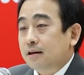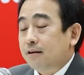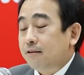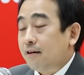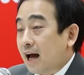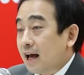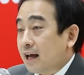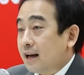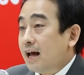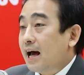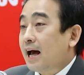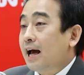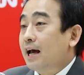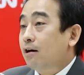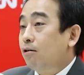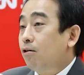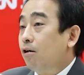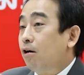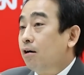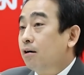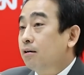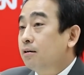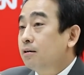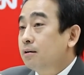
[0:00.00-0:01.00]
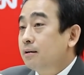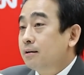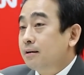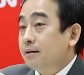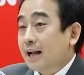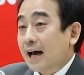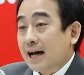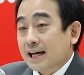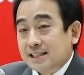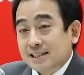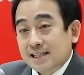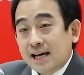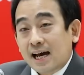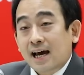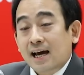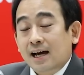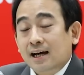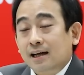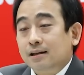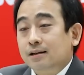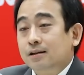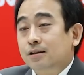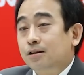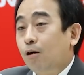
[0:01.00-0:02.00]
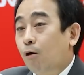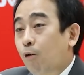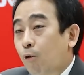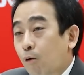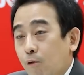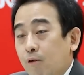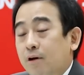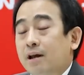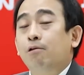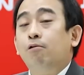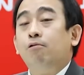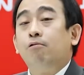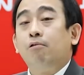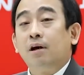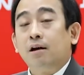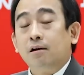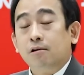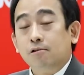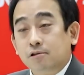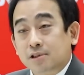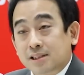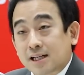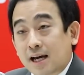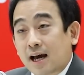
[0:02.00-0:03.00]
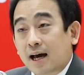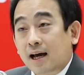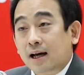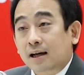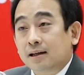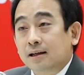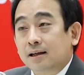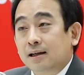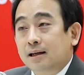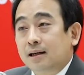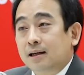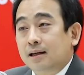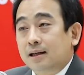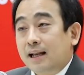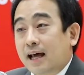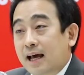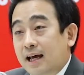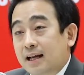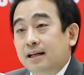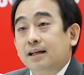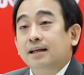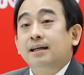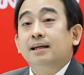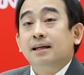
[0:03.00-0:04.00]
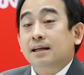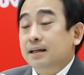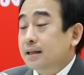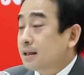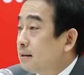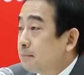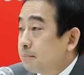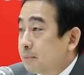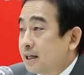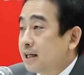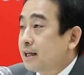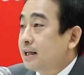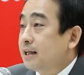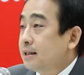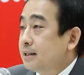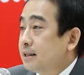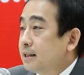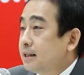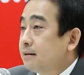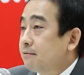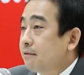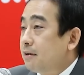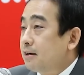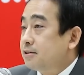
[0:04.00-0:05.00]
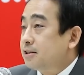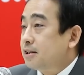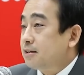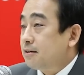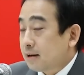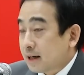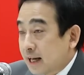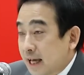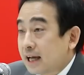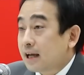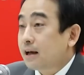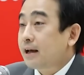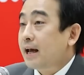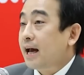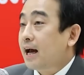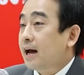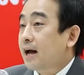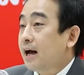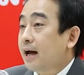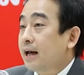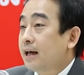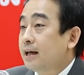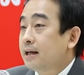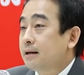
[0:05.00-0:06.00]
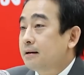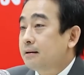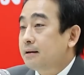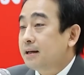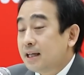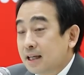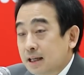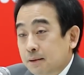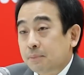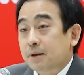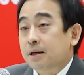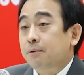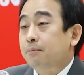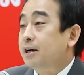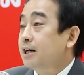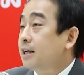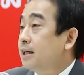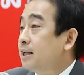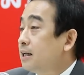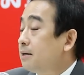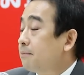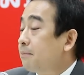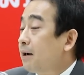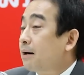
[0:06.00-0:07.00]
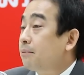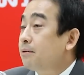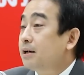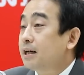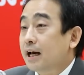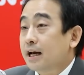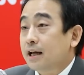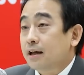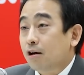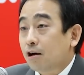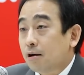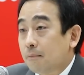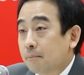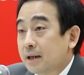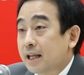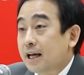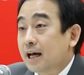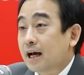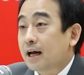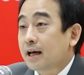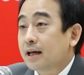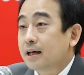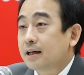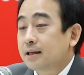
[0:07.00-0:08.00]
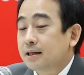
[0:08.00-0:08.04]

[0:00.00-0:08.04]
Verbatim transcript: รายได้ของนายจ้างโตเร็วกว่าลูกจ้างและนี่คือประเด็นที่เราจะต้องเร่งแก้ไขนี่เป็นประเด็นที่พรรคเพื่อไทยยอมไม่ได้